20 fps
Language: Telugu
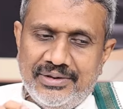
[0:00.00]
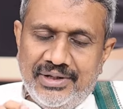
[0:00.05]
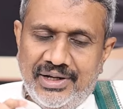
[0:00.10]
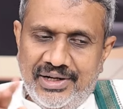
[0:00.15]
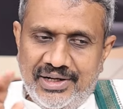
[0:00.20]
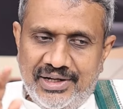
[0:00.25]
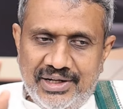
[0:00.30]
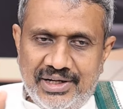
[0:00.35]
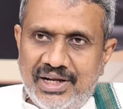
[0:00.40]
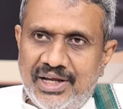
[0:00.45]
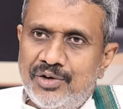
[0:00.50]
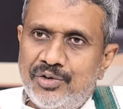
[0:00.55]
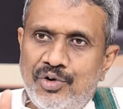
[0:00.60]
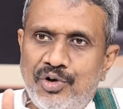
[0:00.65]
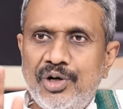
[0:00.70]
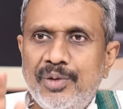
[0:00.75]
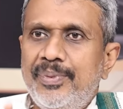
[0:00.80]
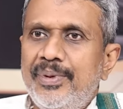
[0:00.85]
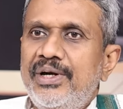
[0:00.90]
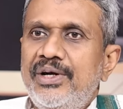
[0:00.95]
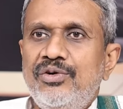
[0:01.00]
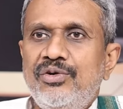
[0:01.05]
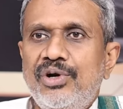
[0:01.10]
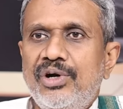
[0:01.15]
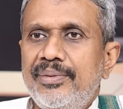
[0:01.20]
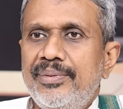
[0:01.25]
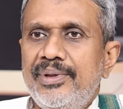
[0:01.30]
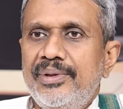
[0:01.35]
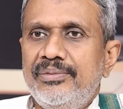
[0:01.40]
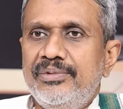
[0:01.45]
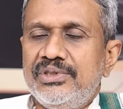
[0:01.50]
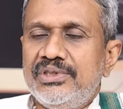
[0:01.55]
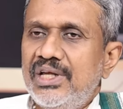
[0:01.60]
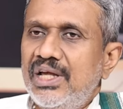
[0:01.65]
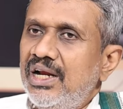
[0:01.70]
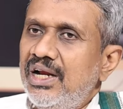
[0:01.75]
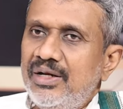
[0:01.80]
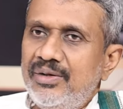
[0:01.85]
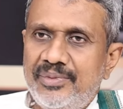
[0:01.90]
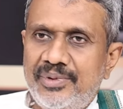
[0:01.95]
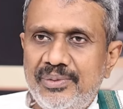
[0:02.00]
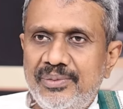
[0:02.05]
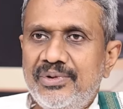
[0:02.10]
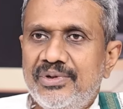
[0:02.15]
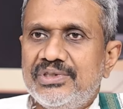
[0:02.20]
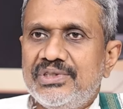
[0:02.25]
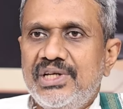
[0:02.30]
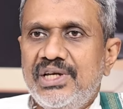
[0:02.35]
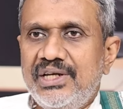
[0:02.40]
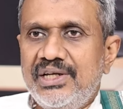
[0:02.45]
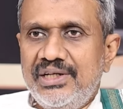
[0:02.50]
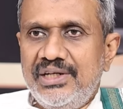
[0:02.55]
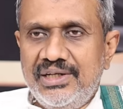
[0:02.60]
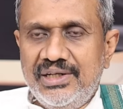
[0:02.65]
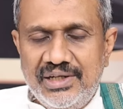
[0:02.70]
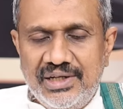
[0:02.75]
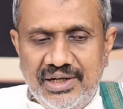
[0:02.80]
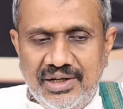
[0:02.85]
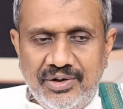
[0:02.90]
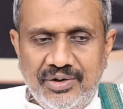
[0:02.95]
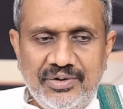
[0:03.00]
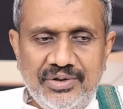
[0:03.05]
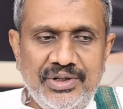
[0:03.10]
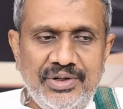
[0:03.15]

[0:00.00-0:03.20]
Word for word: వెళ్ళి ఇలా నూట పన్నెండు నూట పదమూడు స్థానాలు మినిమం వస్తాయని ఇలా